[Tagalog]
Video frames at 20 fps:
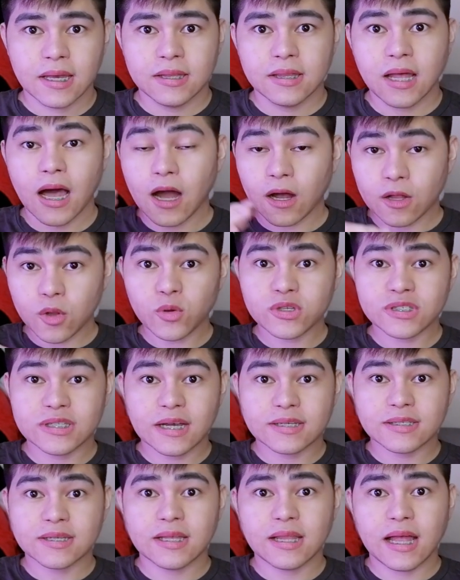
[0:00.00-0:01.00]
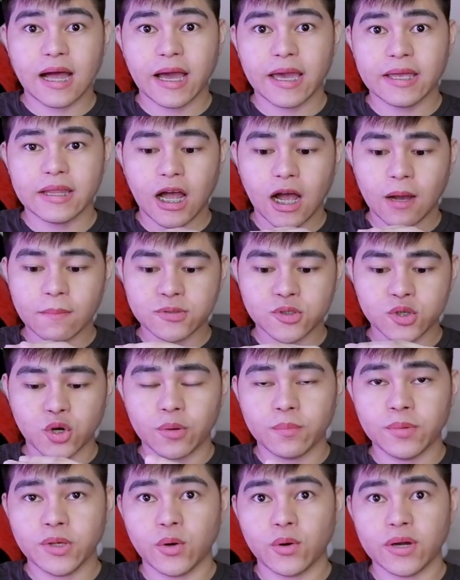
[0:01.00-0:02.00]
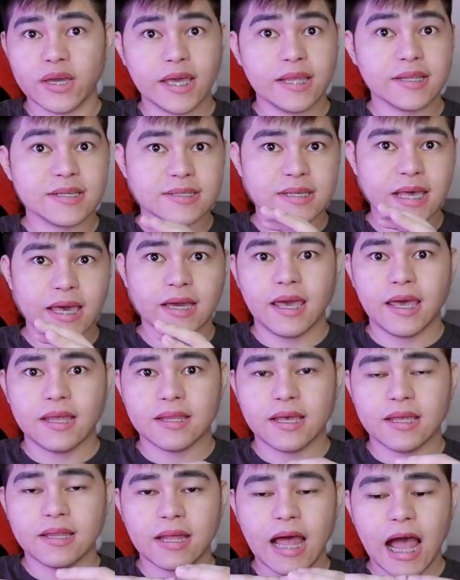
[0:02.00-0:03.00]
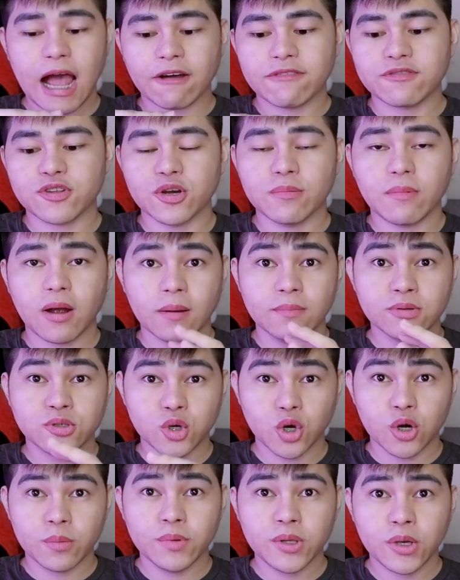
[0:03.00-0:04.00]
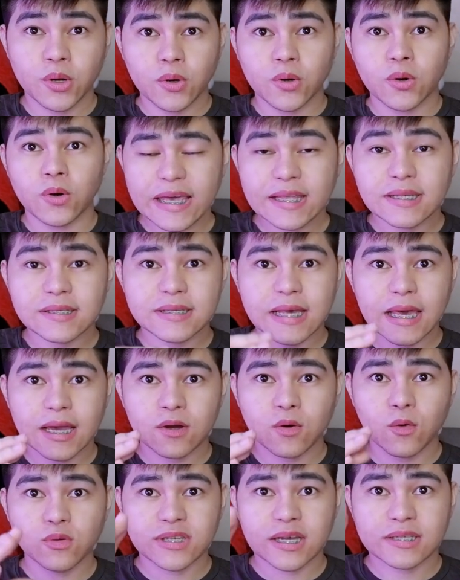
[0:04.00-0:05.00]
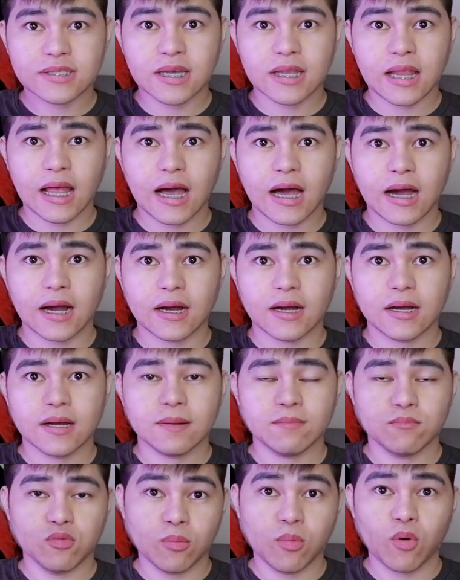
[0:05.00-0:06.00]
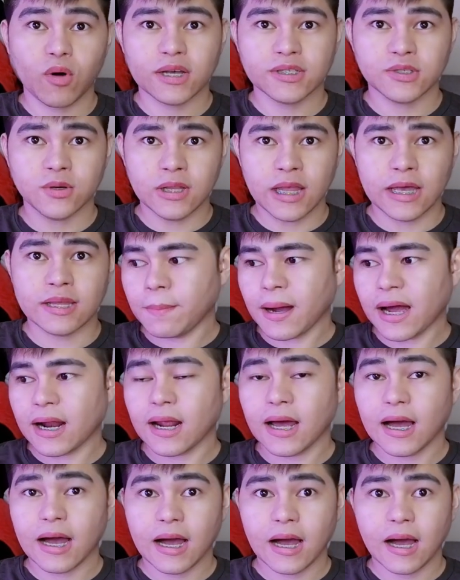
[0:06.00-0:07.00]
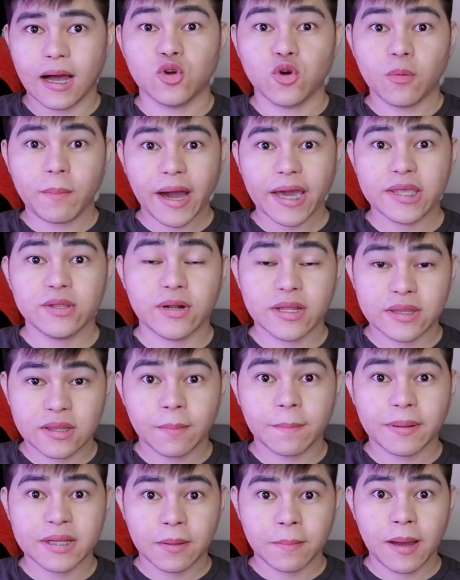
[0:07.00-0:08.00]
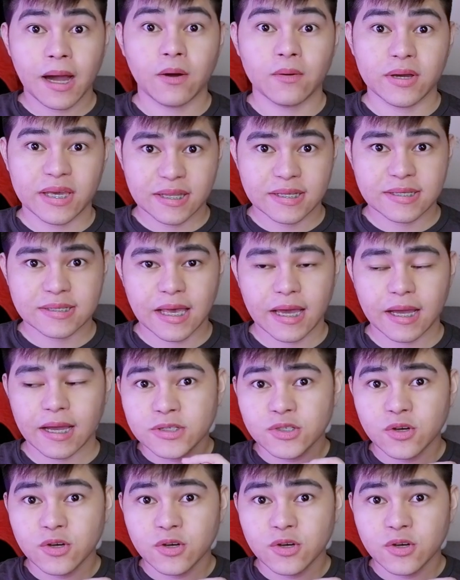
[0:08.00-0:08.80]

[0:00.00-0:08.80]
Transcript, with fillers: Nakaklose lang sila, inaabsorb yung insect and then after maabsorb yung insect, kusa silang bubukas ulit para kumain ulit ng panibagong insect.